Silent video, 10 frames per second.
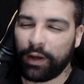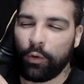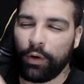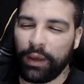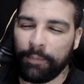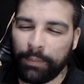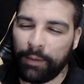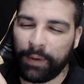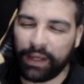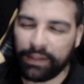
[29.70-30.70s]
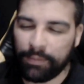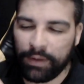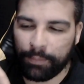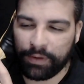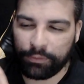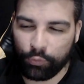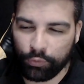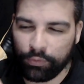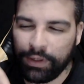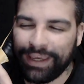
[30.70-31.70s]
para correr, para ir pra academia, para
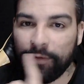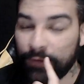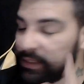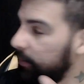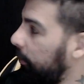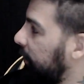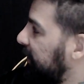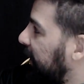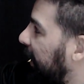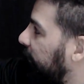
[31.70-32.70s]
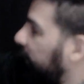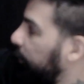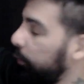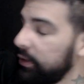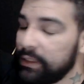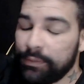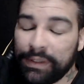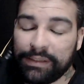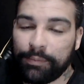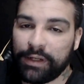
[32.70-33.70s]
tudo. E eu faço unboxing lá, falo todas as
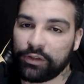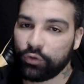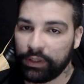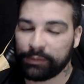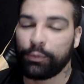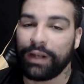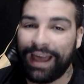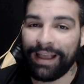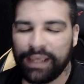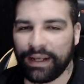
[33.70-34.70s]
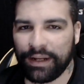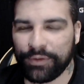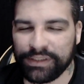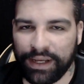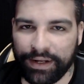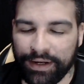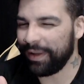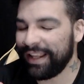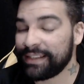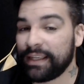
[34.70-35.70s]
minhas impressões por lá. Segue lá no Instagram,
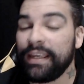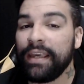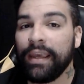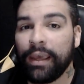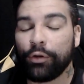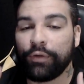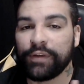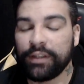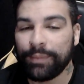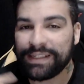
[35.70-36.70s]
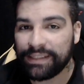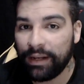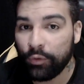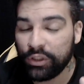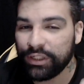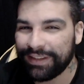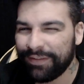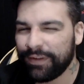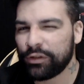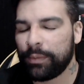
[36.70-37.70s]
beleza? E eu tô fazendo uma série no
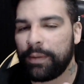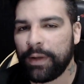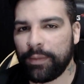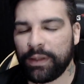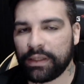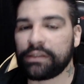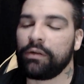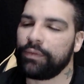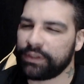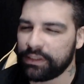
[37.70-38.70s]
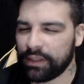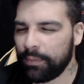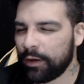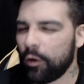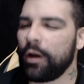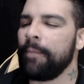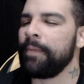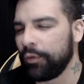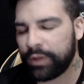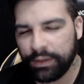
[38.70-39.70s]
IGTV sobre a minha alimentação, que vocês sabem que agora
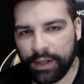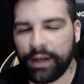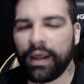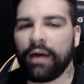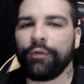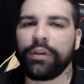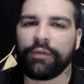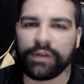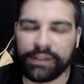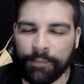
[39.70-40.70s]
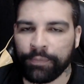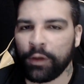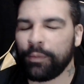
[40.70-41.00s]
voltei a treinar, voltei a fazer